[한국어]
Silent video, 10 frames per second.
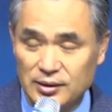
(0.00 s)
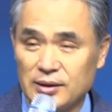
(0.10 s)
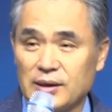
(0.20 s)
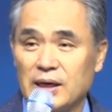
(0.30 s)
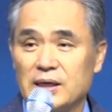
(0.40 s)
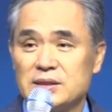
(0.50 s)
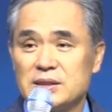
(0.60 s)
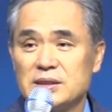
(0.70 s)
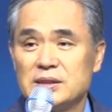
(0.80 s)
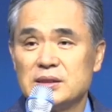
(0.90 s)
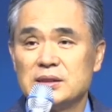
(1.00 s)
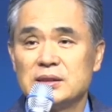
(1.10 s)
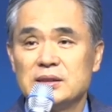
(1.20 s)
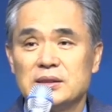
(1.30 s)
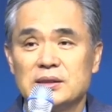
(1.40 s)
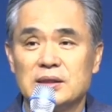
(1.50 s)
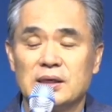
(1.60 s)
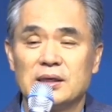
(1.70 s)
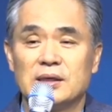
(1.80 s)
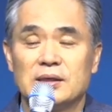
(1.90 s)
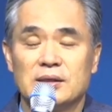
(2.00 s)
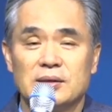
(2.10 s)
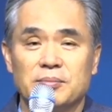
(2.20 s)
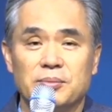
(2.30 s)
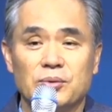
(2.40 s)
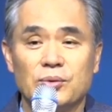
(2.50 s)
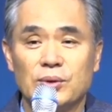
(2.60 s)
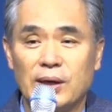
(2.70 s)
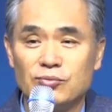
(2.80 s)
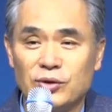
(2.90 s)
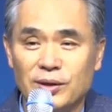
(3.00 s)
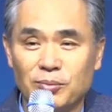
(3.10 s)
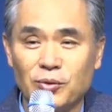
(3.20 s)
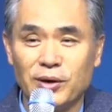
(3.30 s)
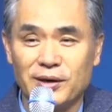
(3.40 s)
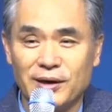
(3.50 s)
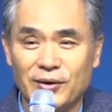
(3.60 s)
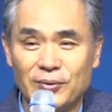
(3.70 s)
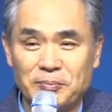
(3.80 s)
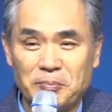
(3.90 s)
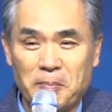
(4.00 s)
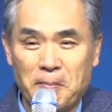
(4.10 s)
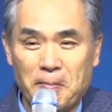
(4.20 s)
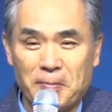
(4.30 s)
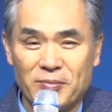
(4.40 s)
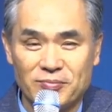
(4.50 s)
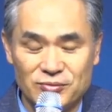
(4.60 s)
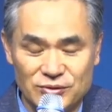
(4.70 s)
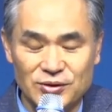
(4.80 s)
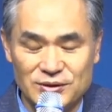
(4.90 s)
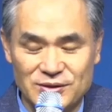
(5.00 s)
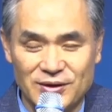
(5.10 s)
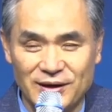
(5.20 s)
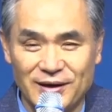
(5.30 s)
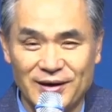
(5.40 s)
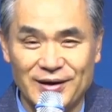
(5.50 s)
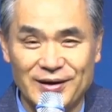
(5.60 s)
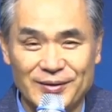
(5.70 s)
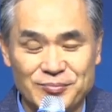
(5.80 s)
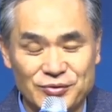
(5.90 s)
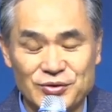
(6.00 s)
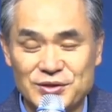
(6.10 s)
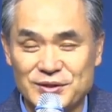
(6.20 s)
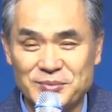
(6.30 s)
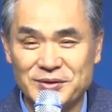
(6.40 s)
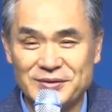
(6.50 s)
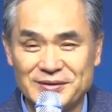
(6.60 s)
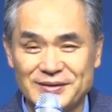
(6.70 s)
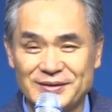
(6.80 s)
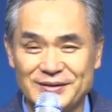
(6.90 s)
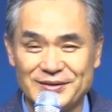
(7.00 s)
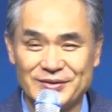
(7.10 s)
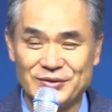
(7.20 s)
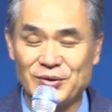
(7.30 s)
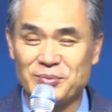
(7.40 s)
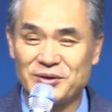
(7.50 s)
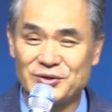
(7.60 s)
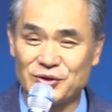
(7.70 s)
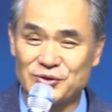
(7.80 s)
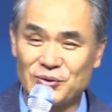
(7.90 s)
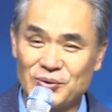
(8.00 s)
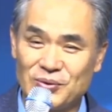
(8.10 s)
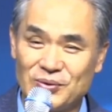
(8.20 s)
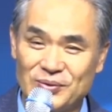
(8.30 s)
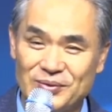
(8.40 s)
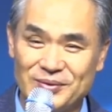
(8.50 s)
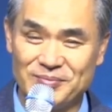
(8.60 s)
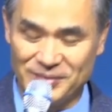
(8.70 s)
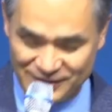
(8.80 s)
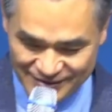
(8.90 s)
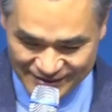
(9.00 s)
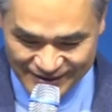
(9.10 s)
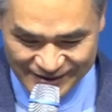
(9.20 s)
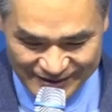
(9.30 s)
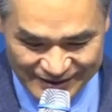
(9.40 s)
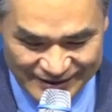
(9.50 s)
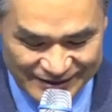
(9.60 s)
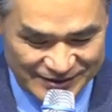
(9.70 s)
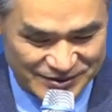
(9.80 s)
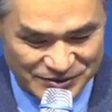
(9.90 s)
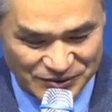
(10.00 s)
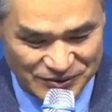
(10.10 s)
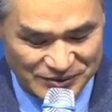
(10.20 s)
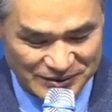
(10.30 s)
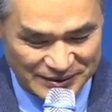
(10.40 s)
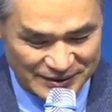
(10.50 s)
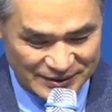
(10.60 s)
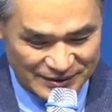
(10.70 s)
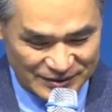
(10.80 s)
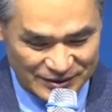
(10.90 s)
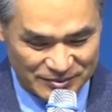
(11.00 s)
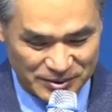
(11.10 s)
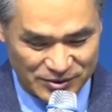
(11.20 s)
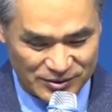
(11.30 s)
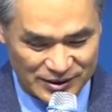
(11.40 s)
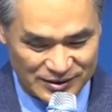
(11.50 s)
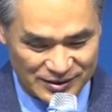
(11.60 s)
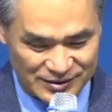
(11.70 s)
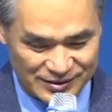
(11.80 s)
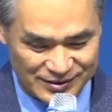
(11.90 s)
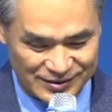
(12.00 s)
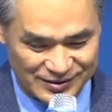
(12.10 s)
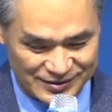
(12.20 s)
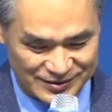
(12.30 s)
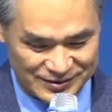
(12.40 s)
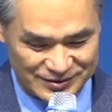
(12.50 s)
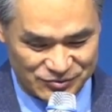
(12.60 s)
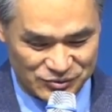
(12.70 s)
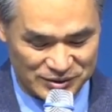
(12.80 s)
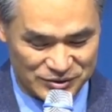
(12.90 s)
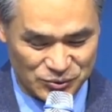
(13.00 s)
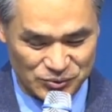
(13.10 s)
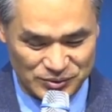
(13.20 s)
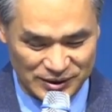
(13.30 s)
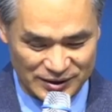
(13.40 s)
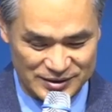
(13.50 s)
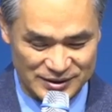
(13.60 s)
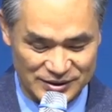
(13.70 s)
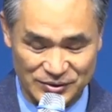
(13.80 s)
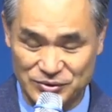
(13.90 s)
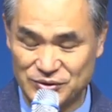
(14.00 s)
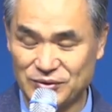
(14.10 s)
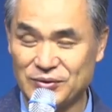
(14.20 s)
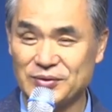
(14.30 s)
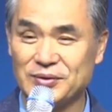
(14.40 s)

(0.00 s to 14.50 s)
가지가 포도나무에 뭐해라요? 붙어 있어라. 붙어 있으면 열매를 저절로 맺는다. 그래서 이 8월 한 달 내내 예, 우리가 좋은 가지가 되어서